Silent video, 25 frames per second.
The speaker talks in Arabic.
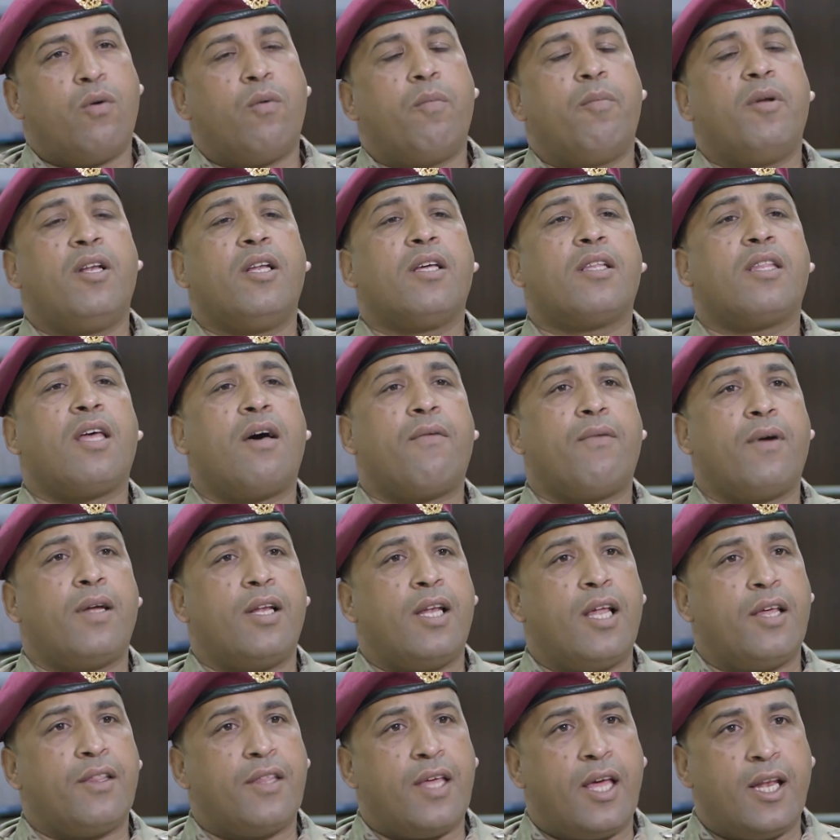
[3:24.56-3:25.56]
بالإضافة
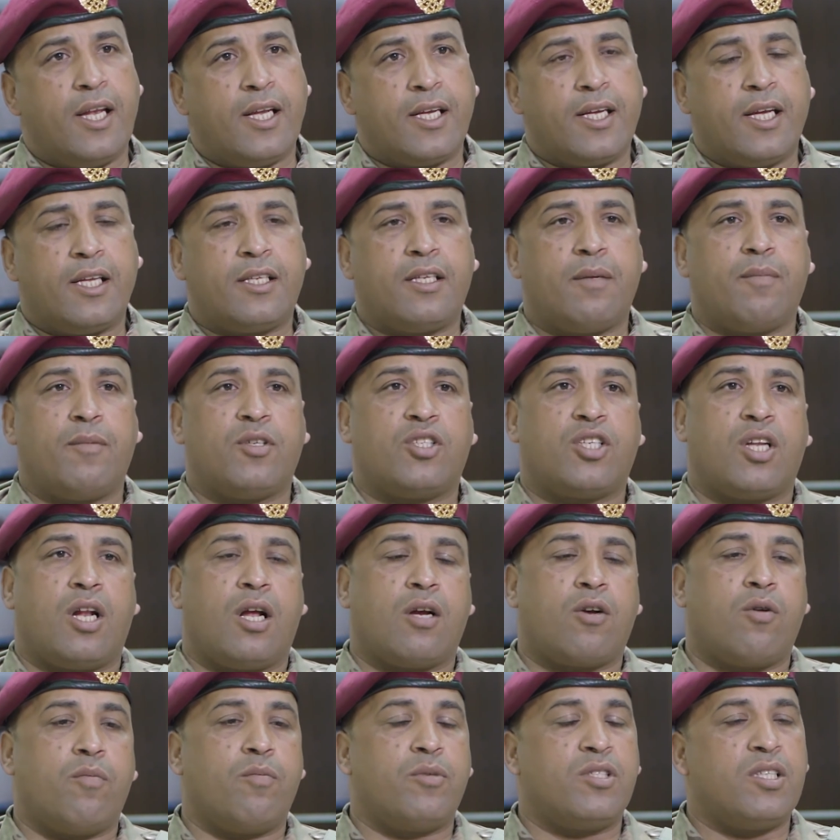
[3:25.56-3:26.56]
إلى ذلك يتم
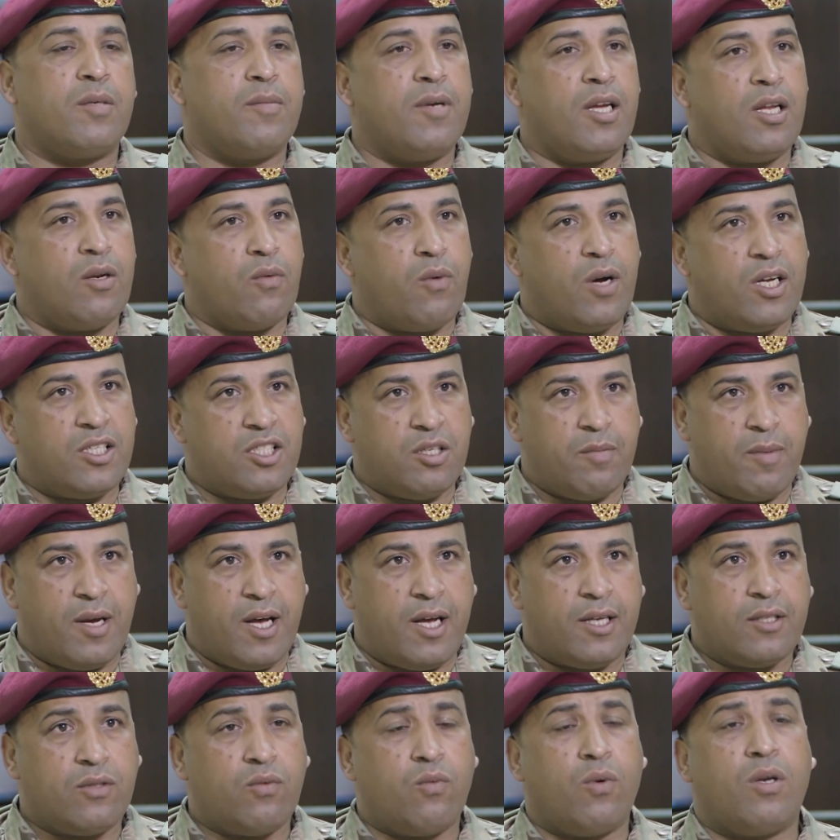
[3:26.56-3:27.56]
إشراكهم بجميع
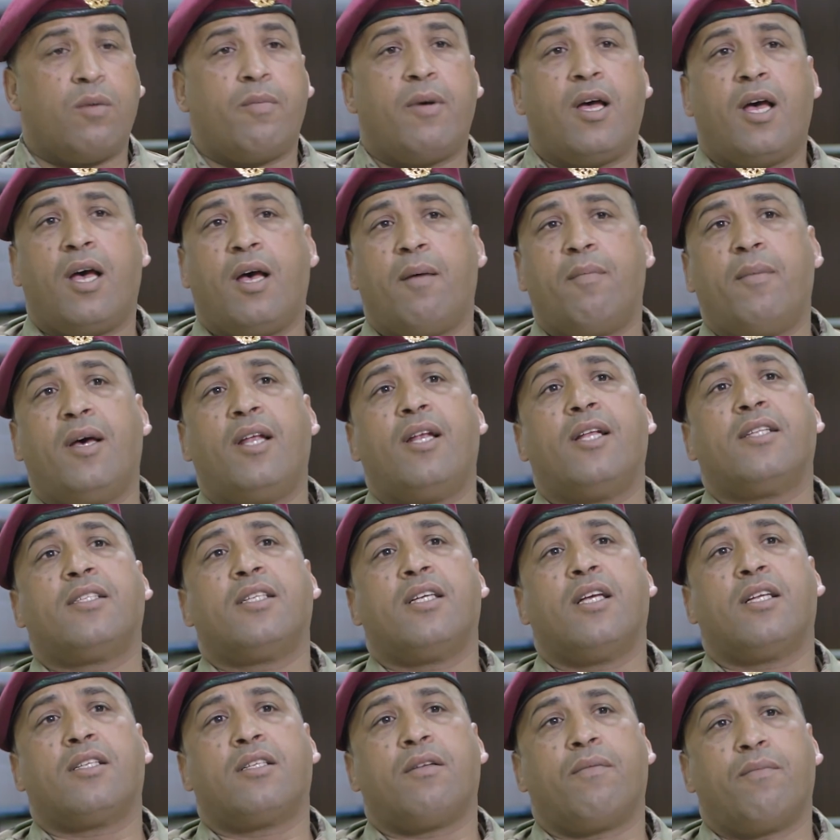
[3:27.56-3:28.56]
الواجبات والمهام
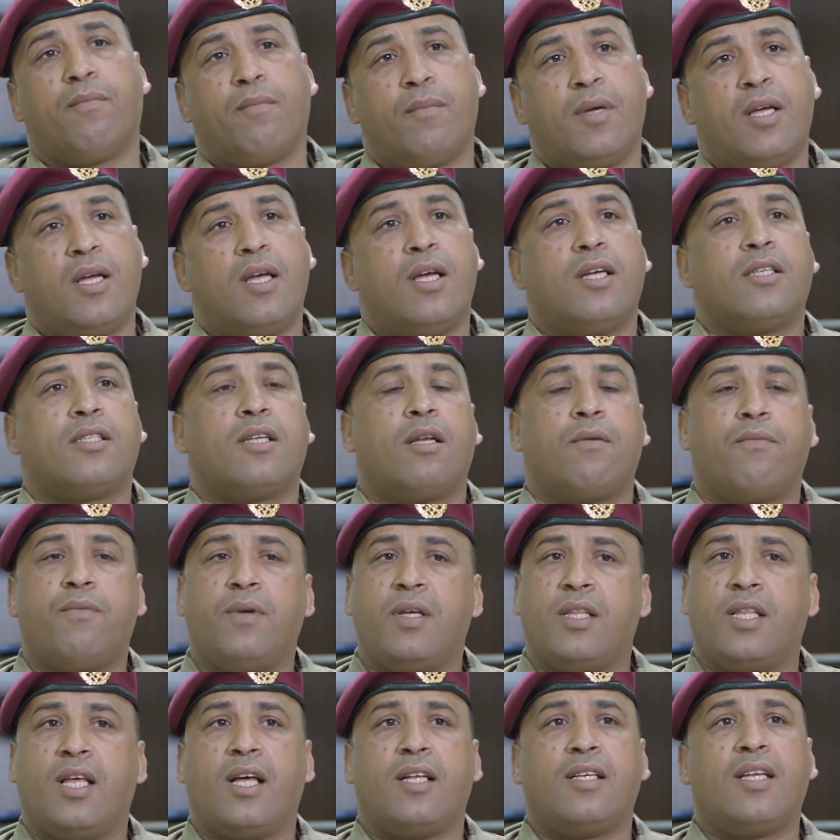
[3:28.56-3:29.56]
التي يتم
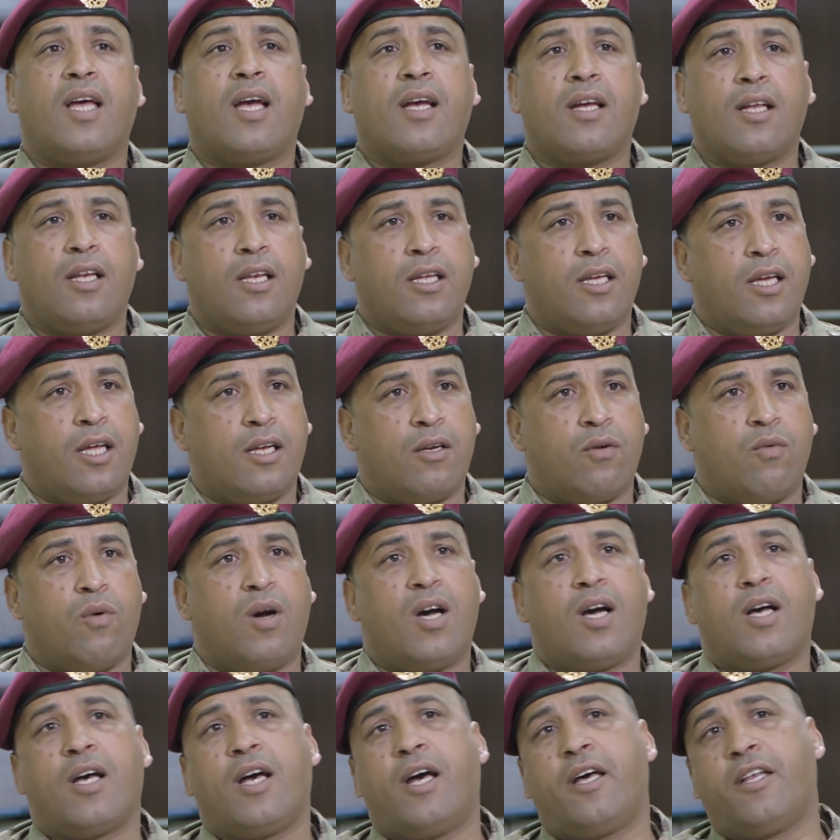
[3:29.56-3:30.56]
تنفيذها داخليا
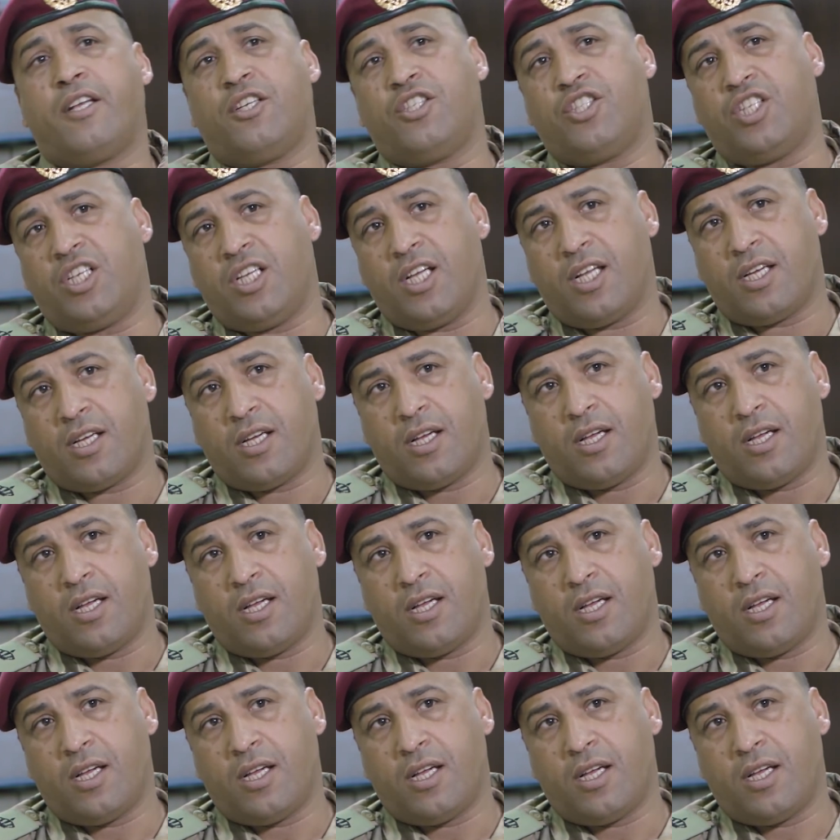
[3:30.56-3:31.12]
وخارجيا